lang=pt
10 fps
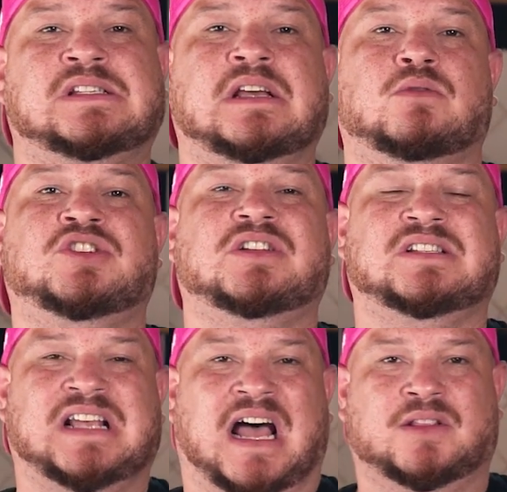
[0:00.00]
ser
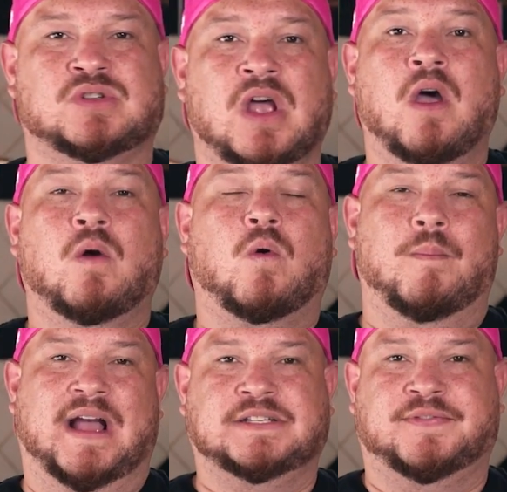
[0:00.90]
utilizados
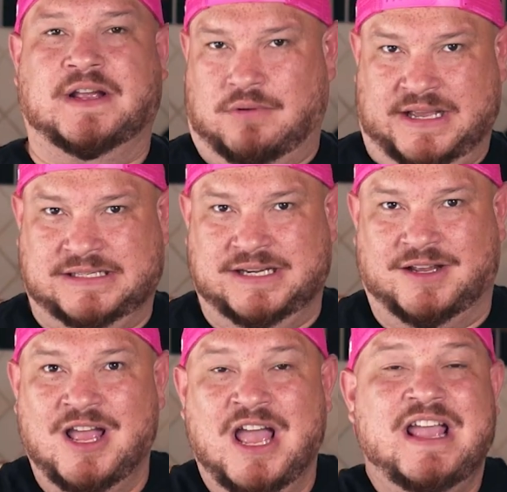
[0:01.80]
com mais
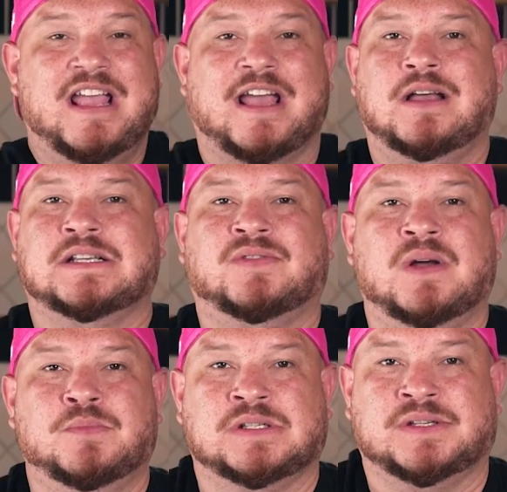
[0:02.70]
frequência. E aí nós
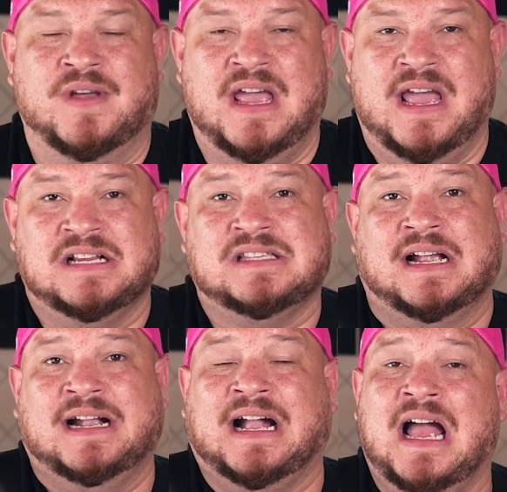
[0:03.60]
vamos ver
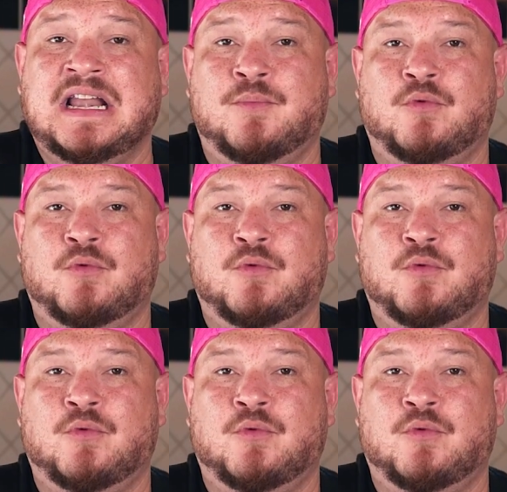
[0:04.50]
esta carne